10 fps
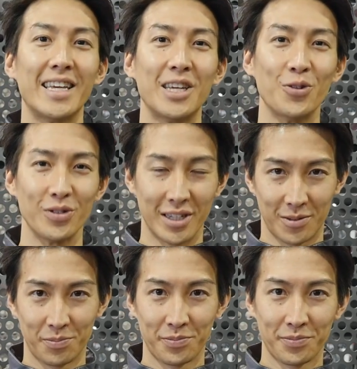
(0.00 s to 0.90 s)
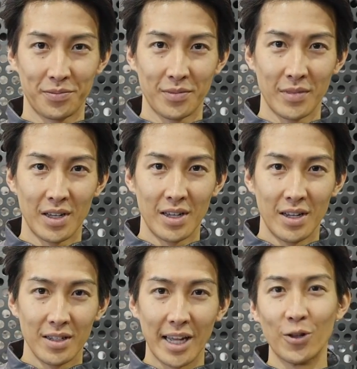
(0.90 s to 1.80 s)
できるんです
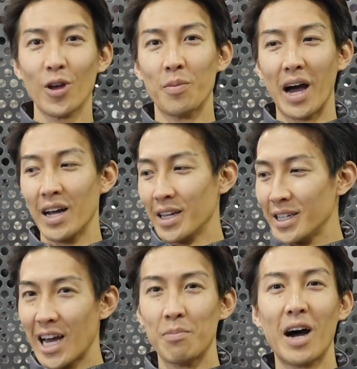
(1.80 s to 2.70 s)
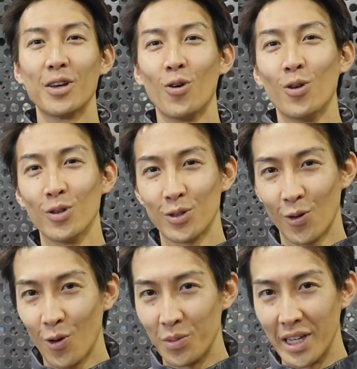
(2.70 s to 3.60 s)
例えば山用の
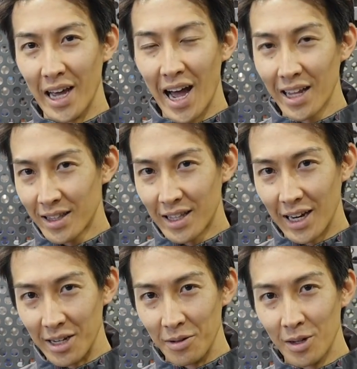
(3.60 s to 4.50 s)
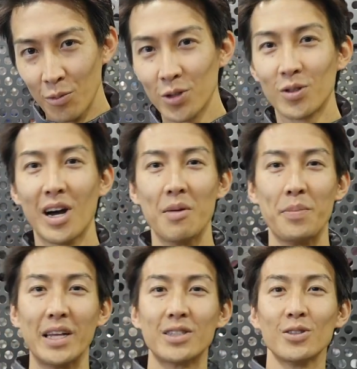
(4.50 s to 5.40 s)
装備であったりもしくは
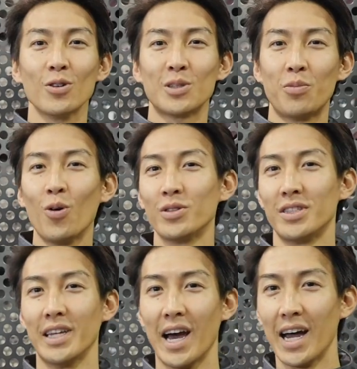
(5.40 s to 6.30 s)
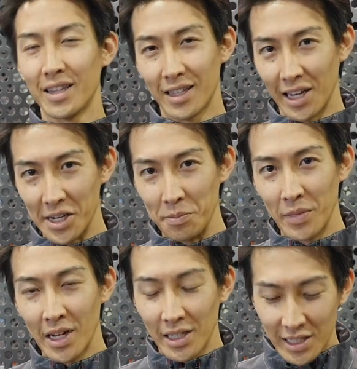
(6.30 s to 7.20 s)
別のスポーツであったり
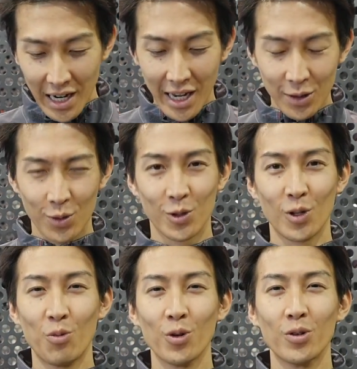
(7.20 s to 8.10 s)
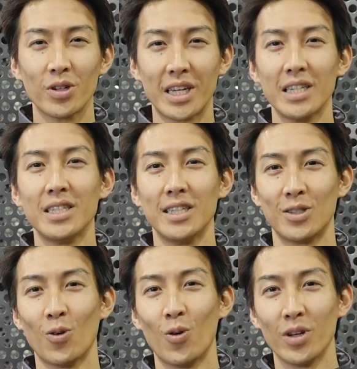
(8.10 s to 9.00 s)
ジャケットそのものの生地
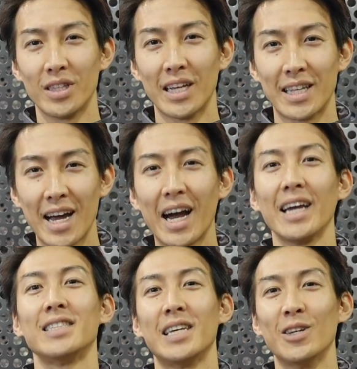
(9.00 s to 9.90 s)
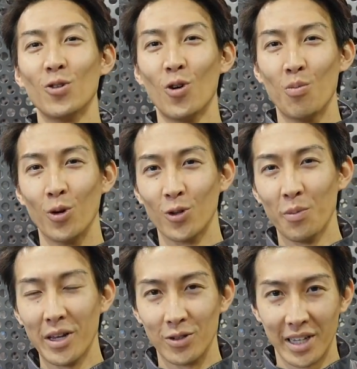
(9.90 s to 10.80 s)
にそういった高い性能を求
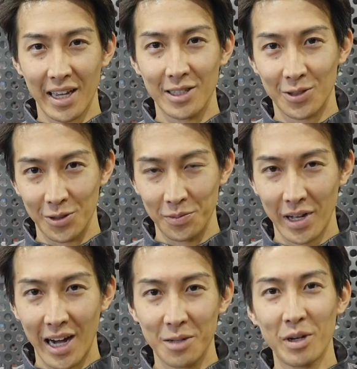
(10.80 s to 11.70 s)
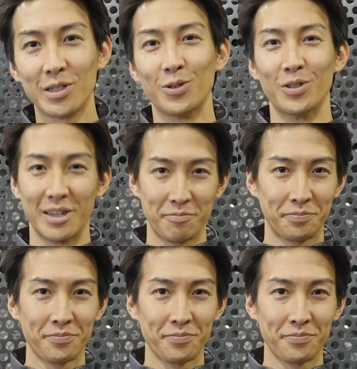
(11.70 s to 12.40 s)
めるケースありますよね